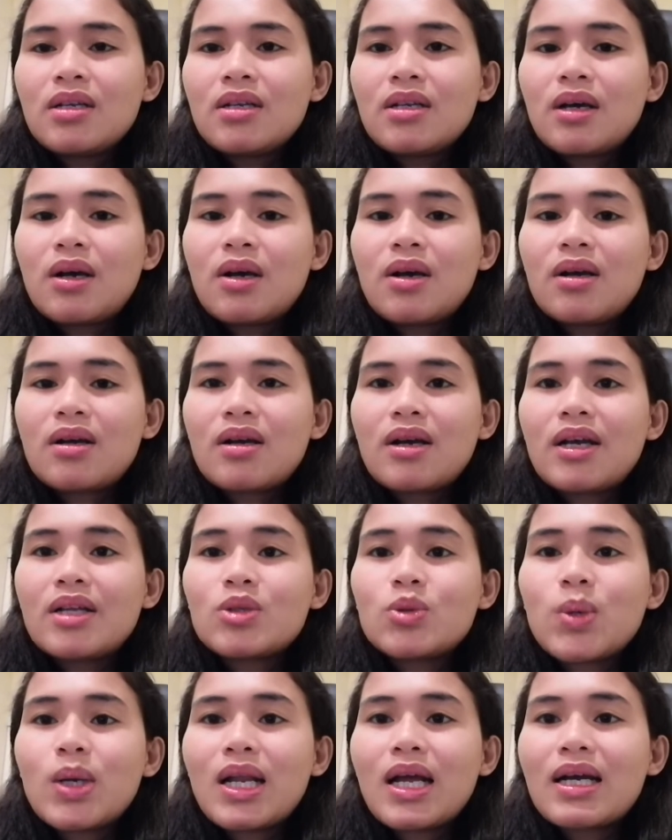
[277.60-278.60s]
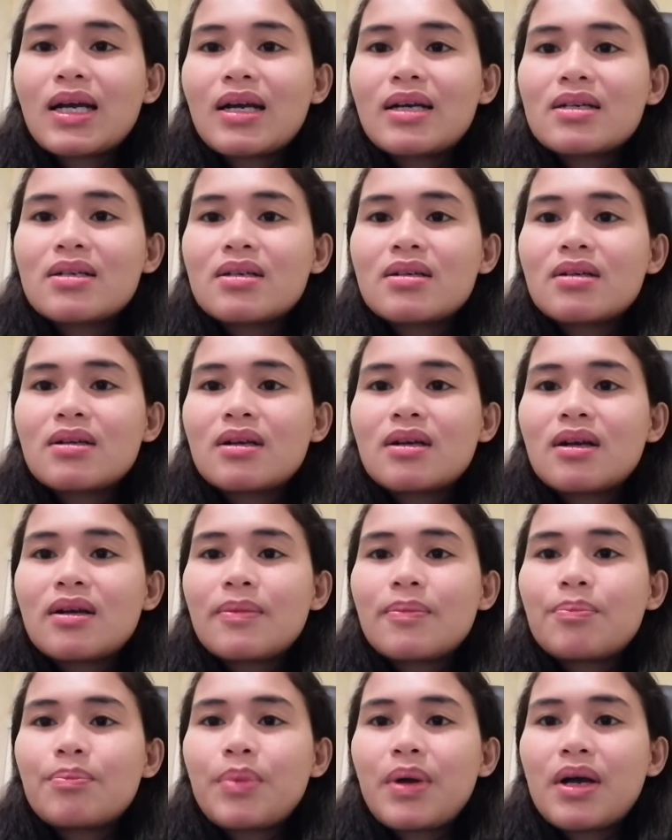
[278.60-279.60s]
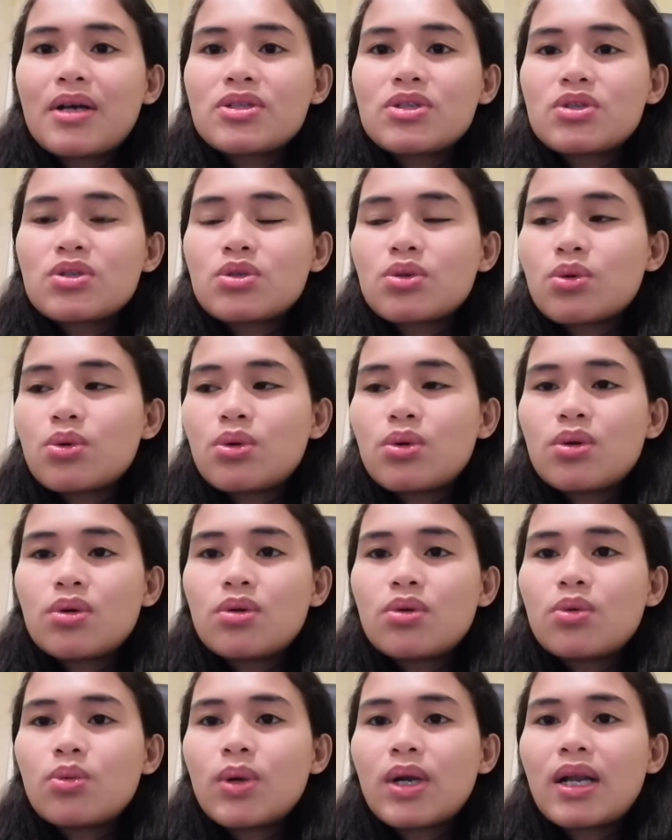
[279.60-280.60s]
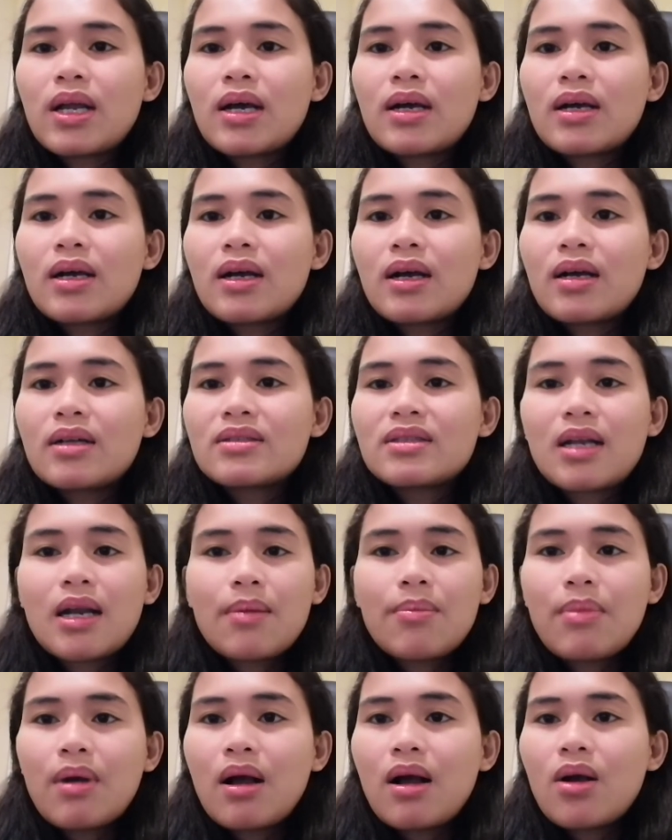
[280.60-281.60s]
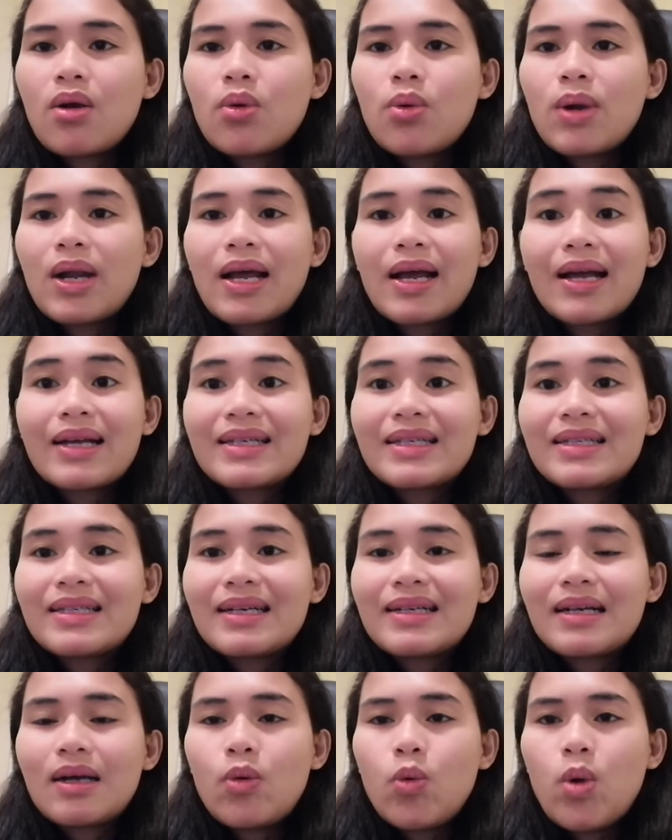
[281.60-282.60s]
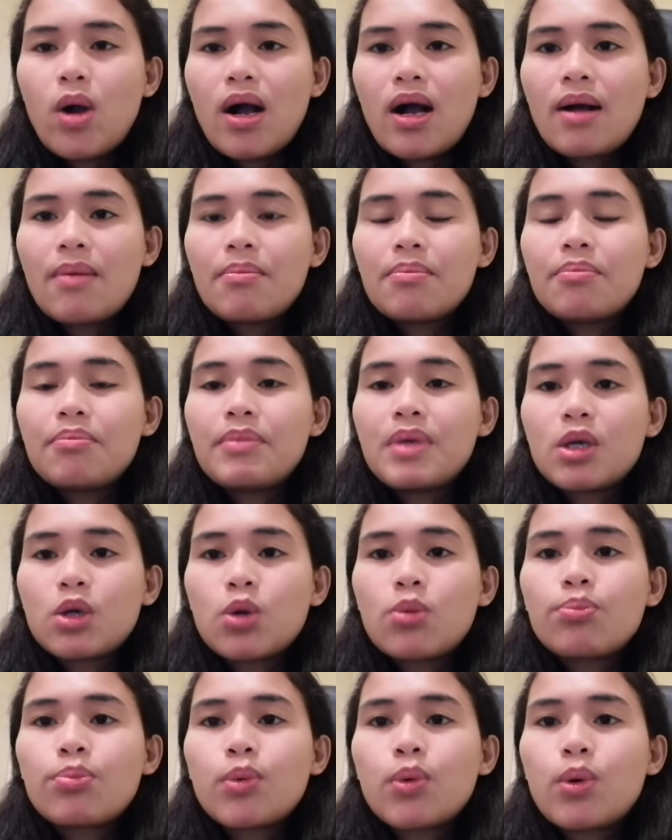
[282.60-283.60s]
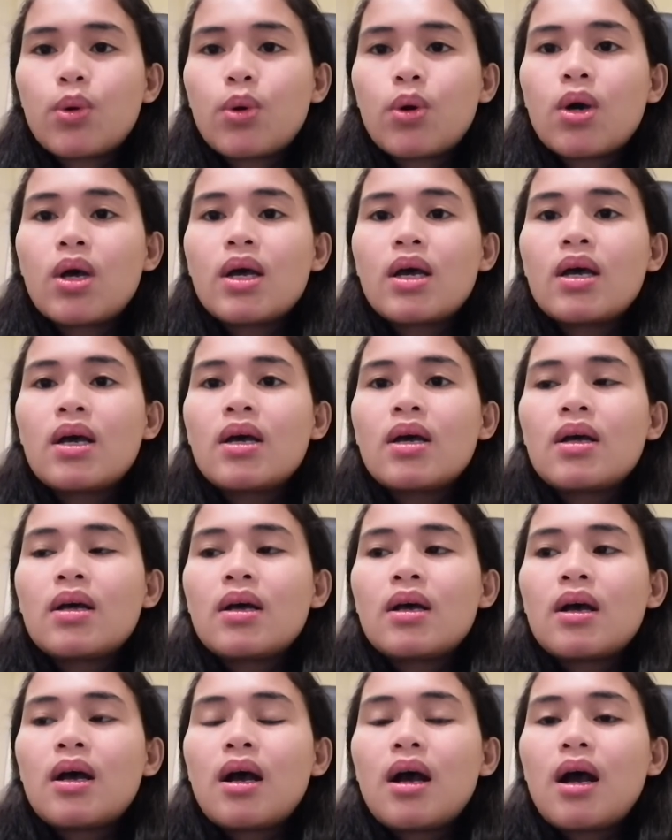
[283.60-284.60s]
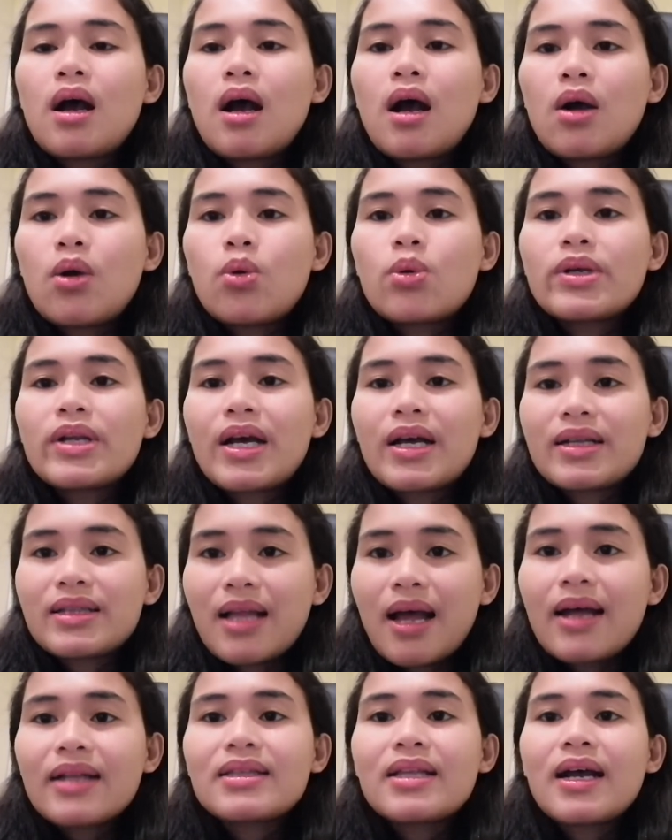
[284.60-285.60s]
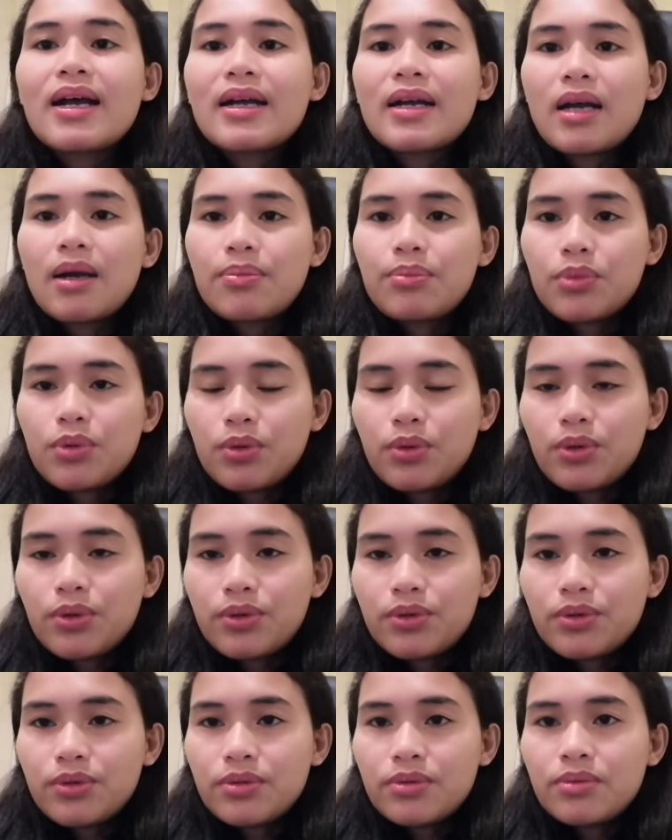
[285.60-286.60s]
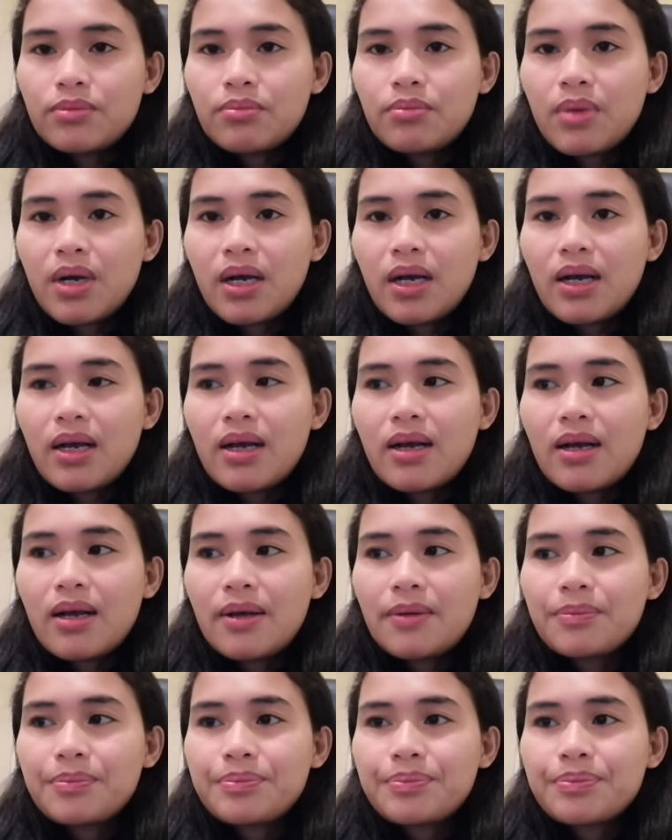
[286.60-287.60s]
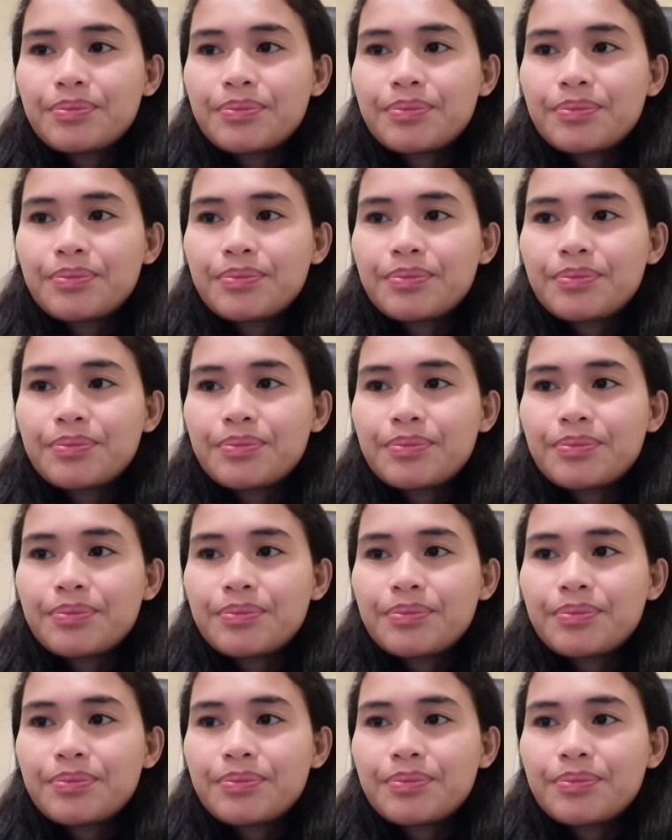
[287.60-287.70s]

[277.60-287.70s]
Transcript: Na kahit wala kang pasok, wala kang trabaho, wala kang ginagawa, meron po ako natatanggap noon. Mga